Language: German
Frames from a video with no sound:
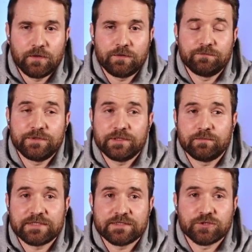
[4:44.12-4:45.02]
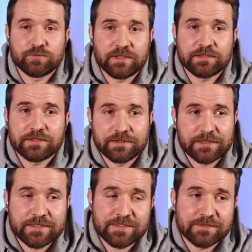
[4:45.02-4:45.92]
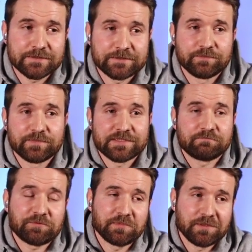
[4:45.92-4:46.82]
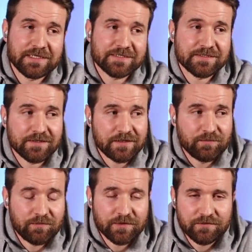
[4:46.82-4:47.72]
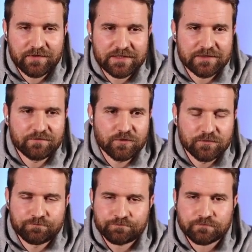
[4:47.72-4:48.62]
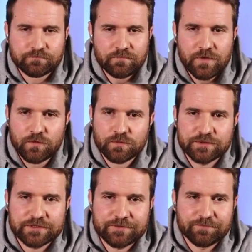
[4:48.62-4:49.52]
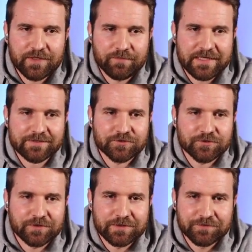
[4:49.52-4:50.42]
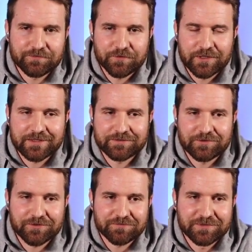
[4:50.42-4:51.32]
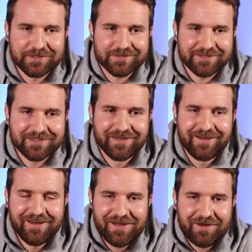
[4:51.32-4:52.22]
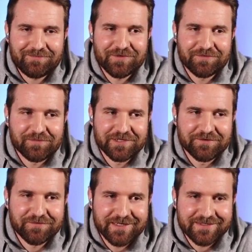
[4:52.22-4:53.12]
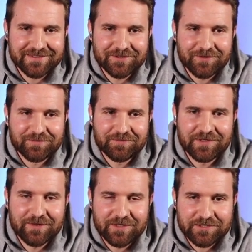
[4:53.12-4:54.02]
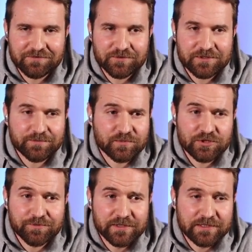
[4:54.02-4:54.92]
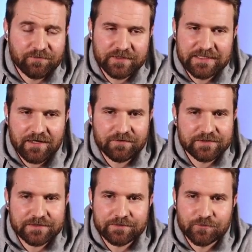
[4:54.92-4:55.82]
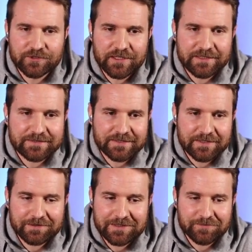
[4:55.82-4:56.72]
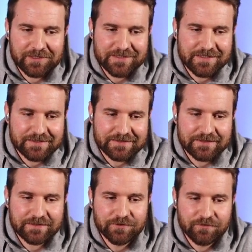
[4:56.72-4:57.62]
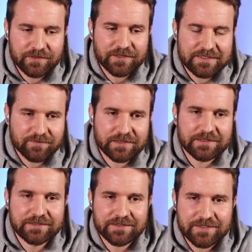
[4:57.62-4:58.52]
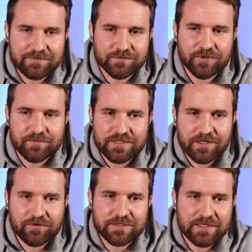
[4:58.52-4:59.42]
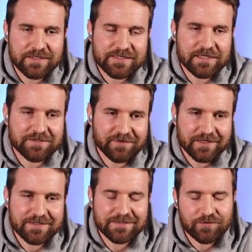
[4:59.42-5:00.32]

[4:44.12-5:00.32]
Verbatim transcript: Wie ich am besten entspannen kann. Jetzt, ähm, ich bin letztes Jahr im April Vater geworden und ähm, da merkst du schon, also vorher hatte ich mich oft mit, äh, mit Familienvätern, die auch mit mir in der Mannschaft ges gespielt haben, wie David ähm, unterhalten. Er sagt, hat immer gesagt, ja, Tilo, wenn du erstmal ein Kind hast und du kommst nach Hause, dann ist alles vergessen.